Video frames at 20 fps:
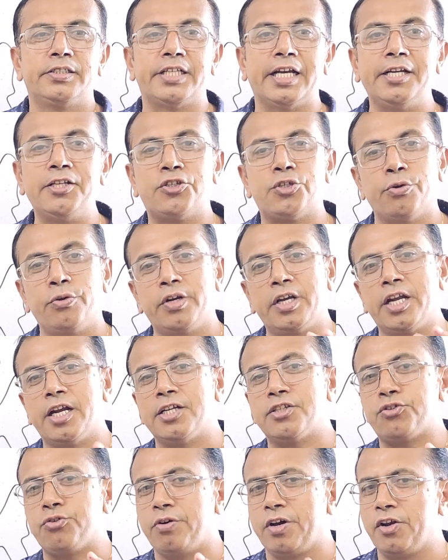शायद
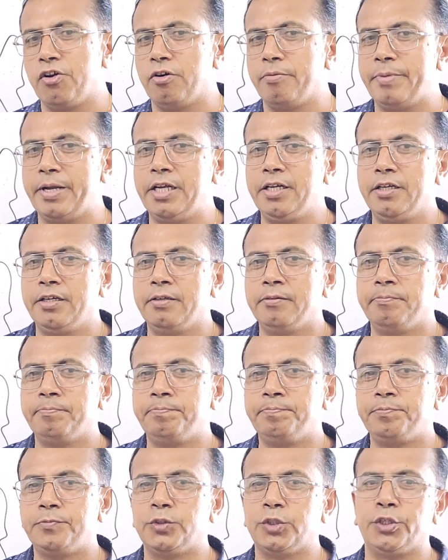सोनगरा चौहानों में
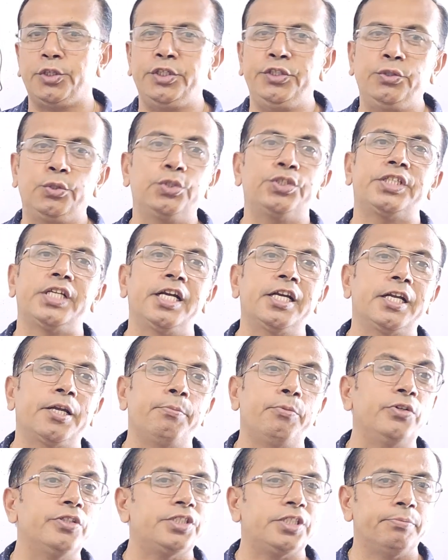और हिंदुस्तान
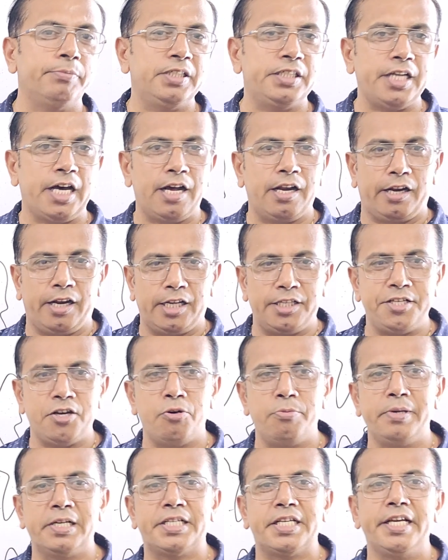के बहुत समझदार
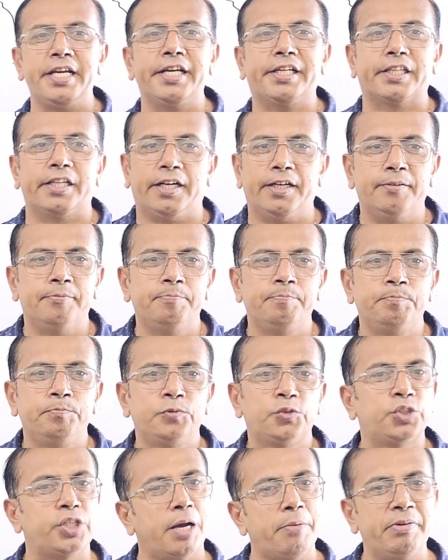राजाओं में से एक था
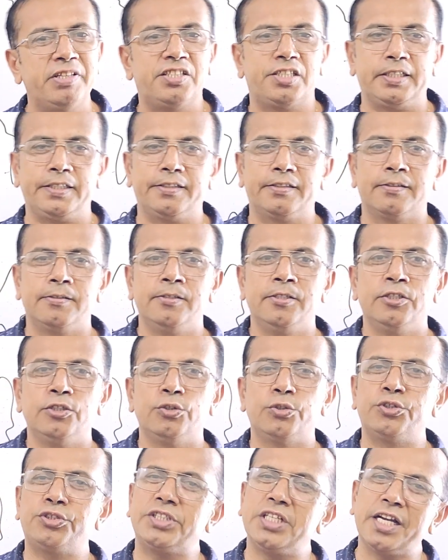सामन सिंह
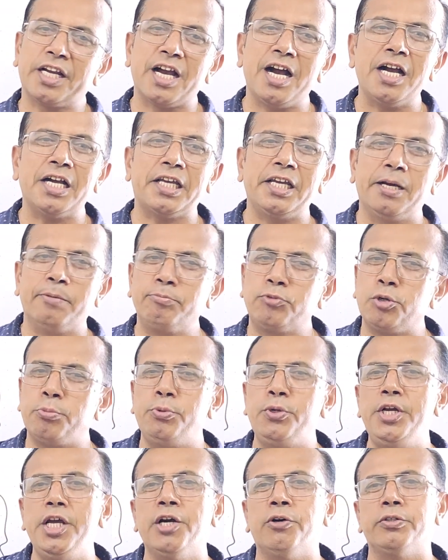उसने कहा कि हम तो
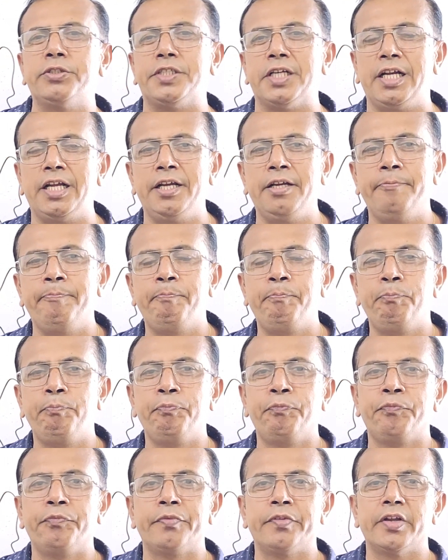बुढ़े हो चले
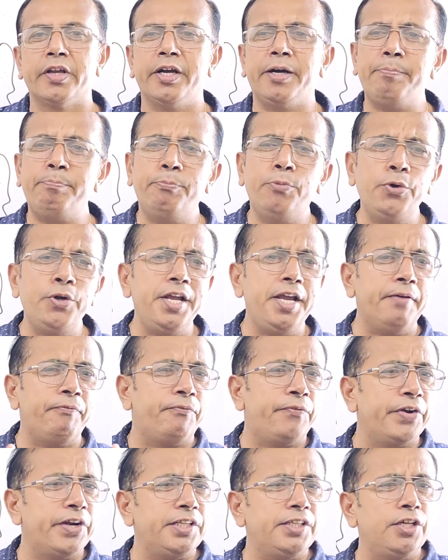अब बूढ़े
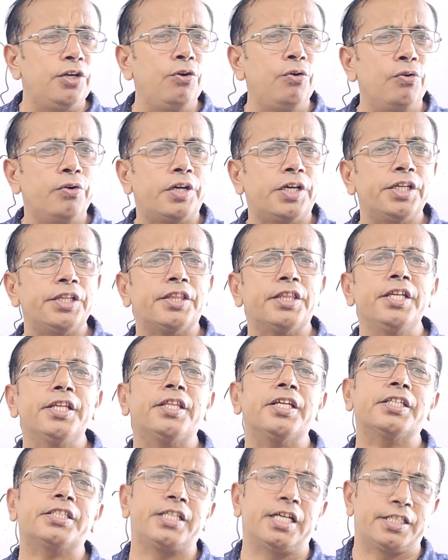वृद्ध लोग कितने
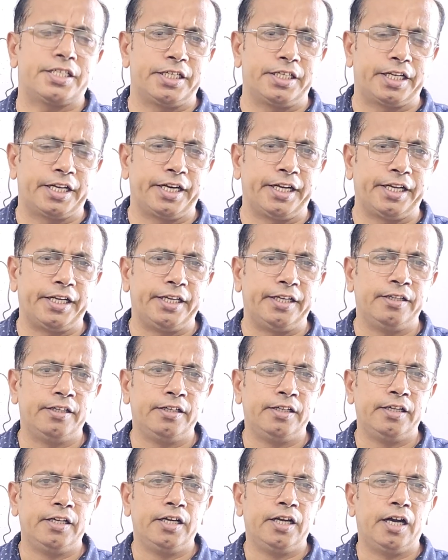तक शासन करेंगे
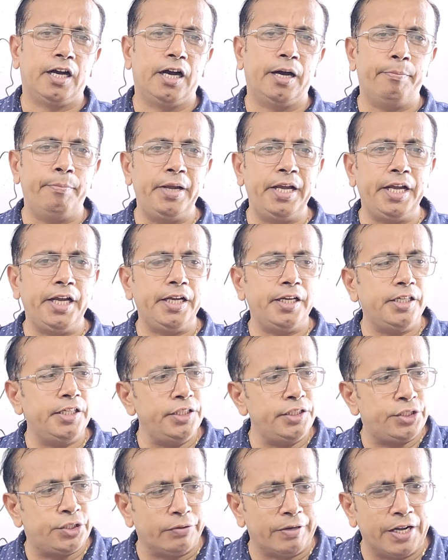हमें
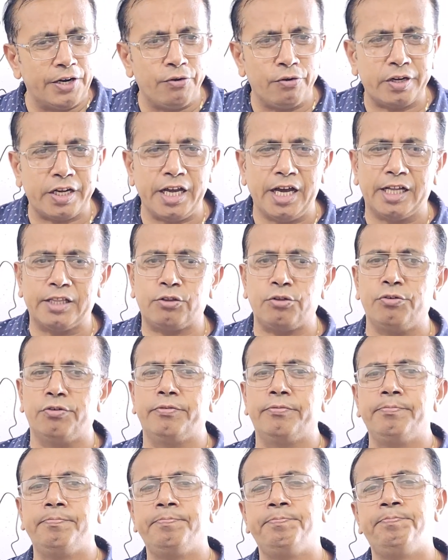इन जवानों के हाथों